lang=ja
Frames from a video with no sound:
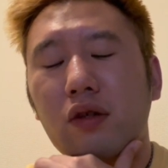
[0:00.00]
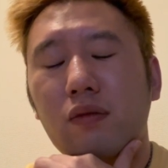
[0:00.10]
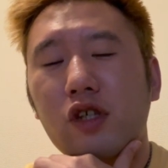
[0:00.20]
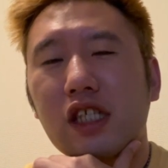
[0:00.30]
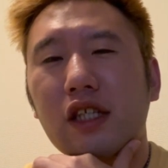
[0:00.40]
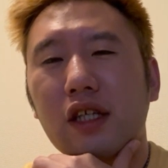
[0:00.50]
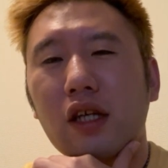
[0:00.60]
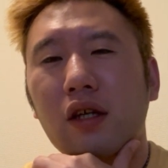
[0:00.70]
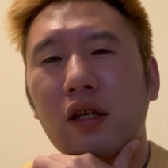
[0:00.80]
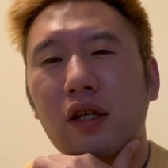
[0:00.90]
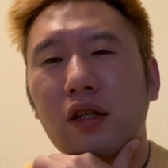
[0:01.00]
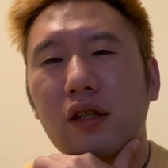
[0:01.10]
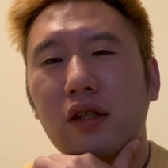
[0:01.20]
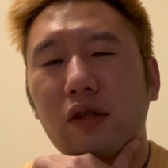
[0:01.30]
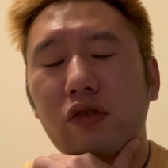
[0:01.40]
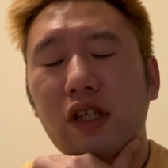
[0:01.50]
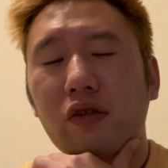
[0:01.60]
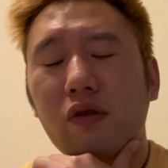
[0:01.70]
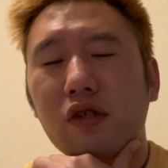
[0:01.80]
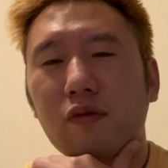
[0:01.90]
思いつかないで、売れ
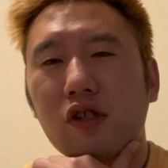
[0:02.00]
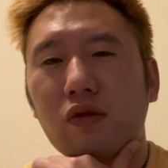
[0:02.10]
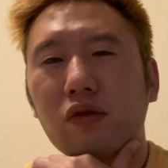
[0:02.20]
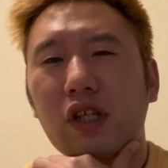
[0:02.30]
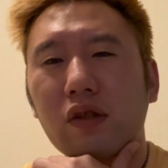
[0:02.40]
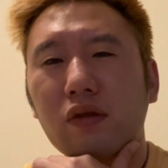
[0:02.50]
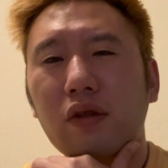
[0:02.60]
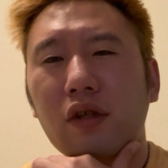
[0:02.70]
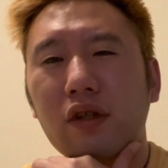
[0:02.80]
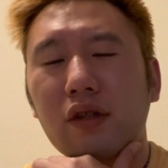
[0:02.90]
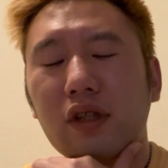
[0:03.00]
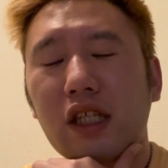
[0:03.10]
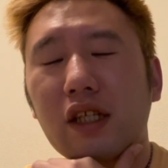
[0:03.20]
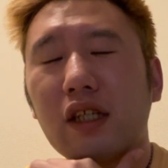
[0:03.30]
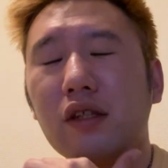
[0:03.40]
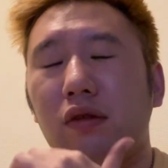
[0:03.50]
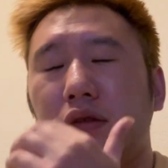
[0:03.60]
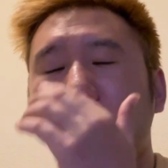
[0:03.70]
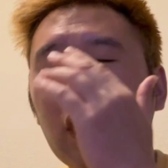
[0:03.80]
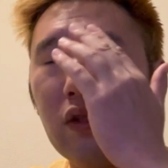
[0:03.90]
る要素も相当あると。なんでかっていう
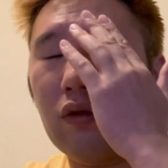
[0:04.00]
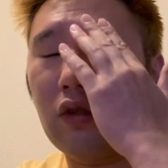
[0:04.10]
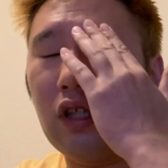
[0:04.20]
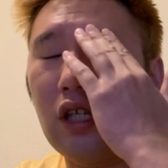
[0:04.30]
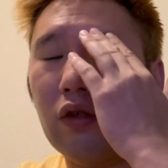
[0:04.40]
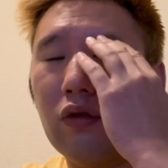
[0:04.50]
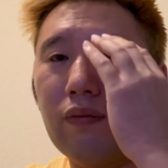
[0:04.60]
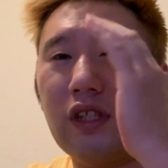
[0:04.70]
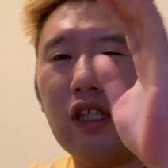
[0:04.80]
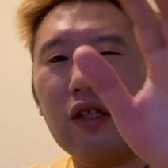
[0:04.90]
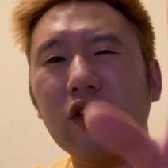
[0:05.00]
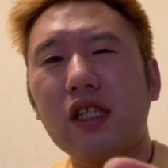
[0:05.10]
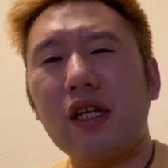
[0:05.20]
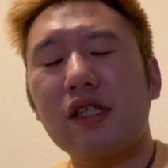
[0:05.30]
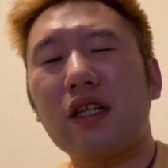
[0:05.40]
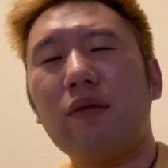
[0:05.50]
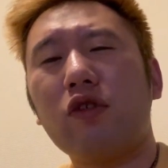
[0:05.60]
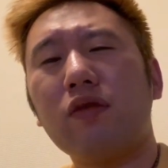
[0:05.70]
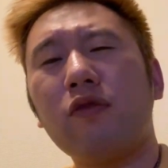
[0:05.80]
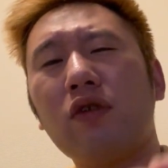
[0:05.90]
と、あの、コンビニ行くじゃないですか。
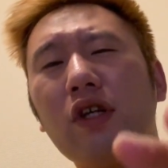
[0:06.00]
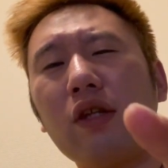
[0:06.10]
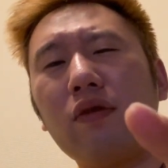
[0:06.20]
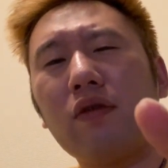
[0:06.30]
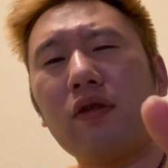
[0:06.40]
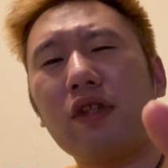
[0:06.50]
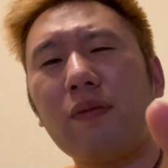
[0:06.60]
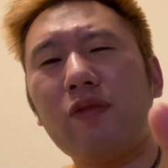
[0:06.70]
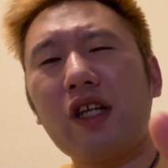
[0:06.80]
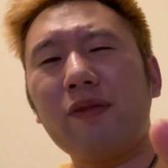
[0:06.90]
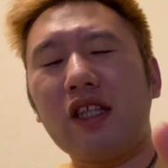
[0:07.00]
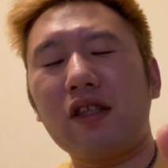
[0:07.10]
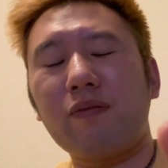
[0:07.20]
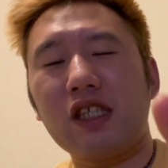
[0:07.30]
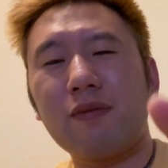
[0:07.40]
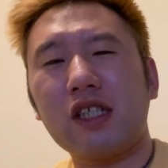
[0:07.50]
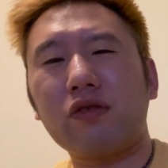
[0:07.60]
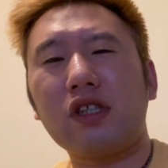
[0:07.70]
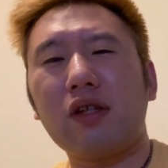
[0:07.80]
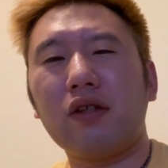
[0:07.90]
僕も、あの、カップラーメンなんてめちゃめちゃ
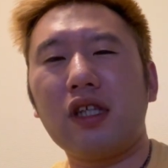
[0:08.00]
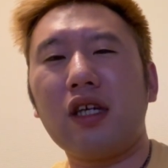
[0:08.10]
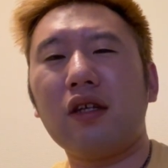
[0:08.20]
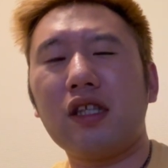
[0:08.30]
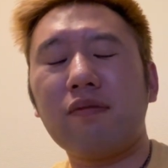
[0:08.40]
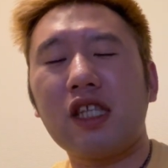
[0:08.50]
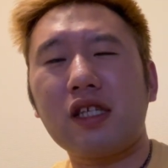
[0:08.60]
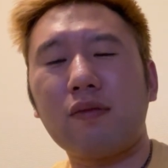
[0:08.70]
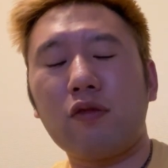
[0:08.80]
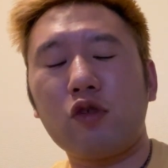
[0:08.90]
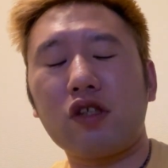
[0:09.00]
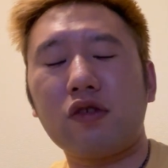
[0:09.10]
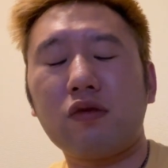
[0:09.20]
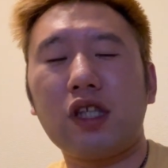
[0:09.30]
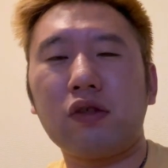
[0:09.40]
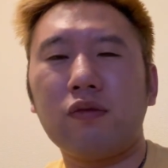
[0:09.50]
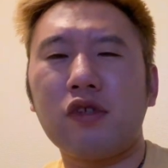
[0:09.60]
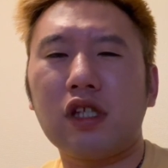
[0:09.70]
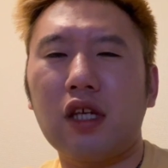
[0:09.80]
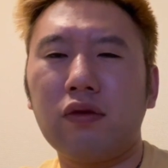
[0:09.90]
食ってるんで、で、皆さんももちろんそうだと思う
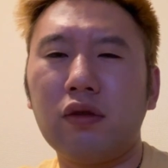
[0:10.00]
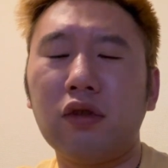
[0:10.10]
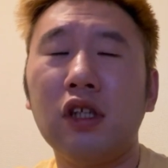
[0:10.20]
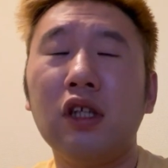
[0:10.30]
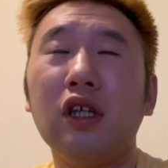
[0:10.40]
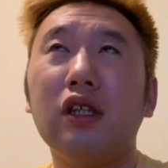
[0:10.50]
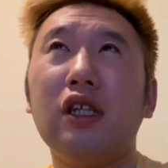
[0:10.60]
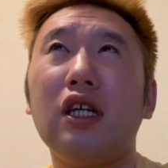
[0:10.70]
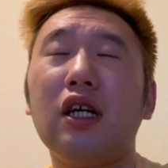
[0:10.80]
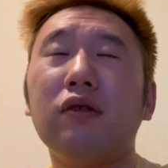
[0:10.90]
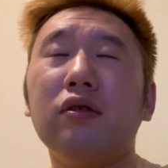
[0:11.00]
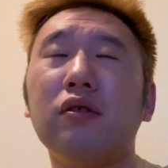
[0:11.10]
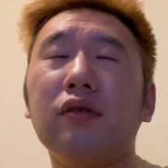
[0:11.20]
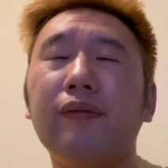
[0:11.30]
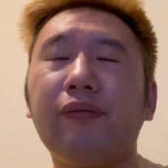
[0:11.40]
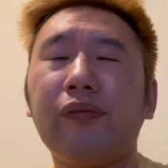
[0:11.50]
んですけど、で、あの、